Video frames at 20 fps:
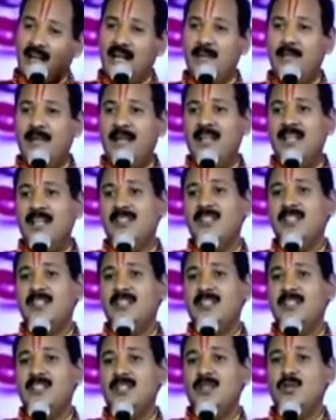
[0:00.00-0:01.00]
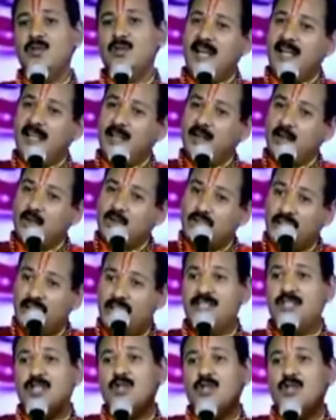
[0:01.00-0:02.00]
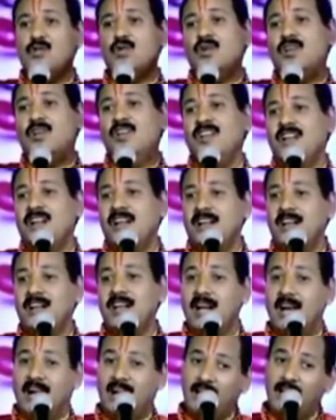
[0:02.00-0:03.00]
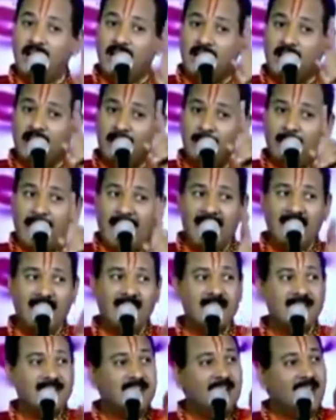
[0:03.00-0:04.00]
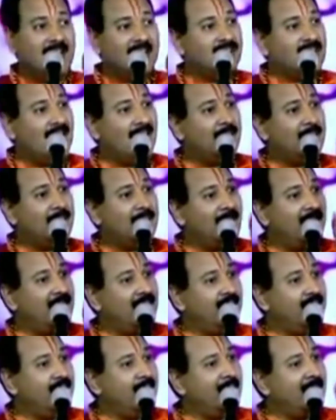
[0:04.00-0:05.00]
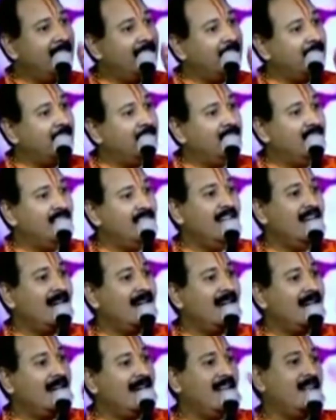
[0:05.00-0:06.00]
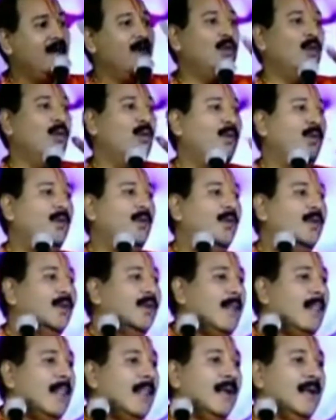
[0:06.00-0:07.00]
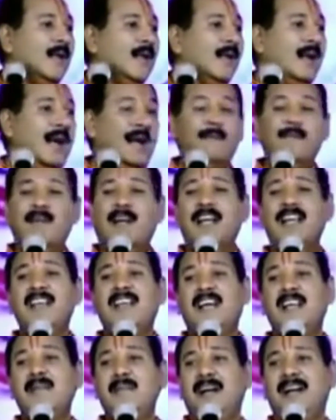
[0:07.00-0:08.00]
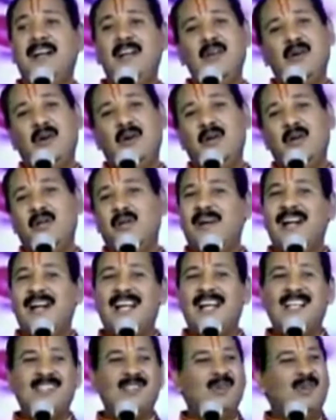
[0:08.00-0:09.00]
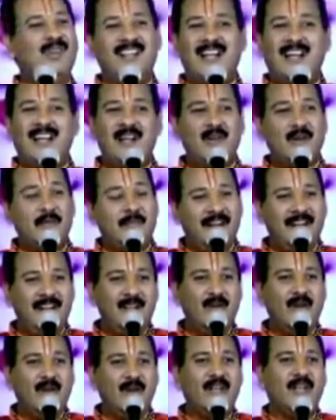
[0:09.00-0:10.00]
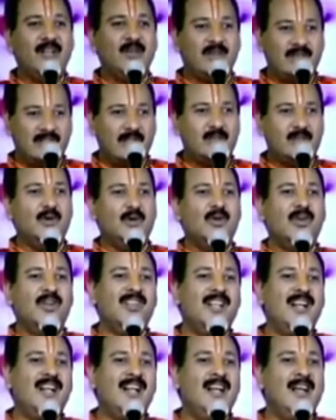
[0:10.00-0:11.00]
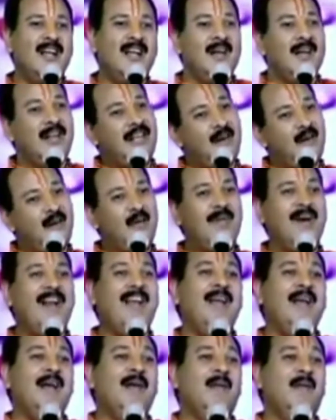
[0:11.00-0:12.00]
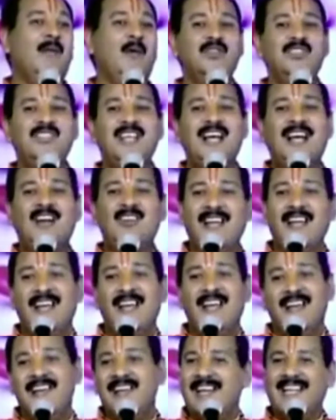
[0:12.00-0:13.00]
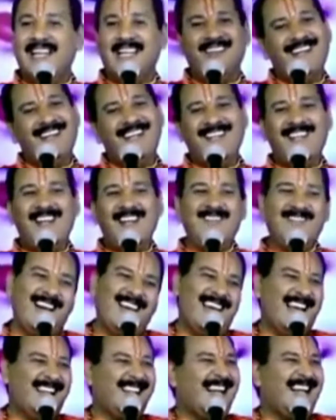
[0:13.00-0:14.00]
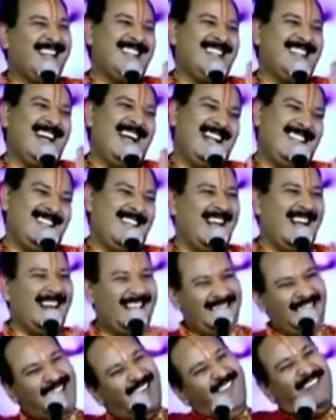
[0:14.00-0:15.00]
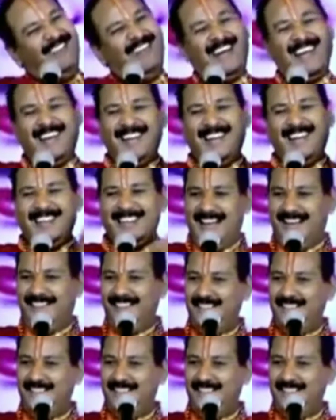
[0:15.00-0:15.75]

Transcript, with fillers: घर में किसी से सुखी रहेगी तो शरीर से सुखी नहीं रहेगी अगर मायके से आचार बेटी की विदाई में दिया गया है तो अब कई कई बेटियों का तो बड़ा शौक रहता है क्योंकि बेटियों के जो ससुर होते हैं ना ये लोग बड़े होशियार होते हैं ये कहते हैं बेटा तेरी माँ के हाथ का अचार अच्छा लगता है यार बनवा के लिया